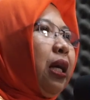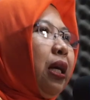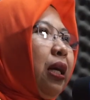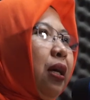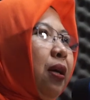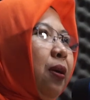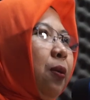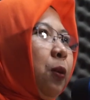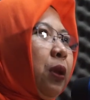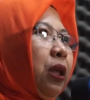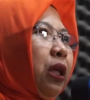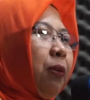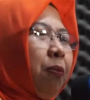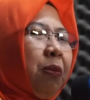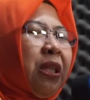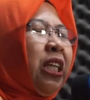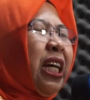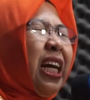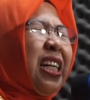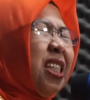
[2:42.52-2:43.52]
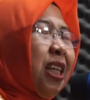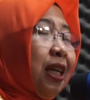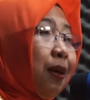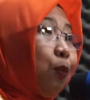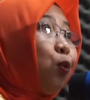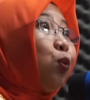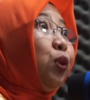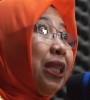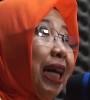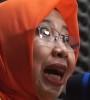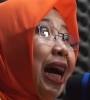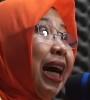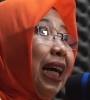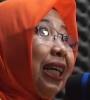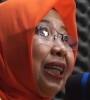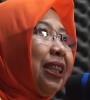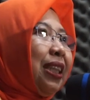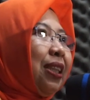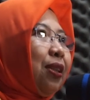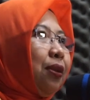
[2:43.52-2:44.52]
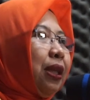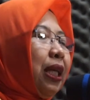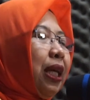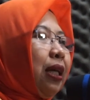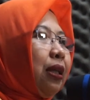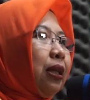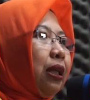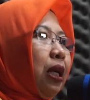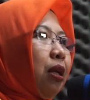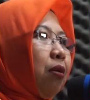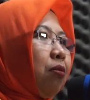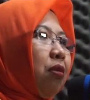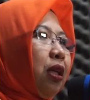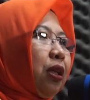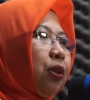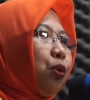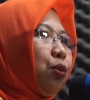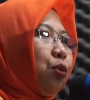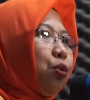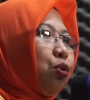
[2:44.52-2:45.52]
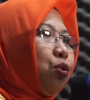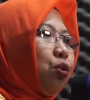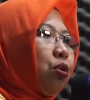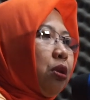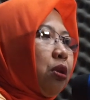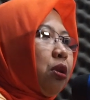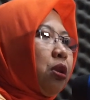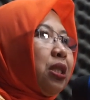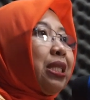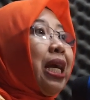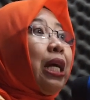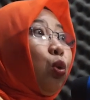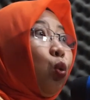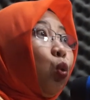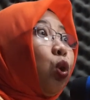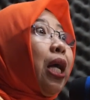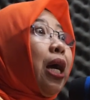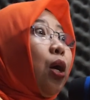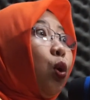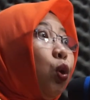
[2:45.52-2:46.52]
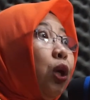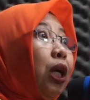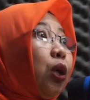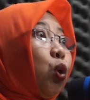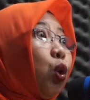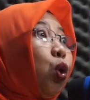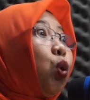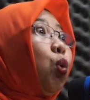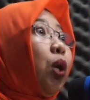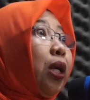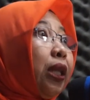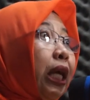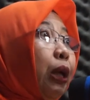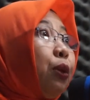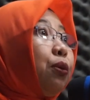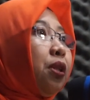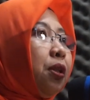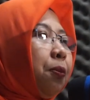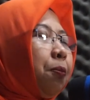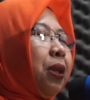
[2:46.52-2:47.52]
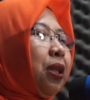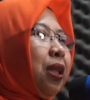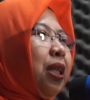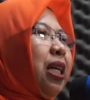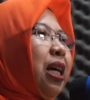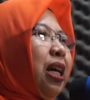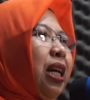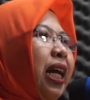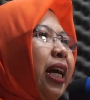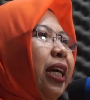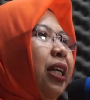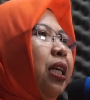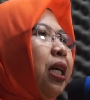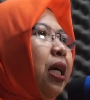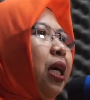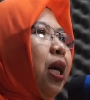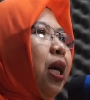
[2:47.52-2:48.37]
uh, uh, dikasih kemudahan gitu ya dalam waktu uh, satu tahun atau dua tahun seperti yang lain,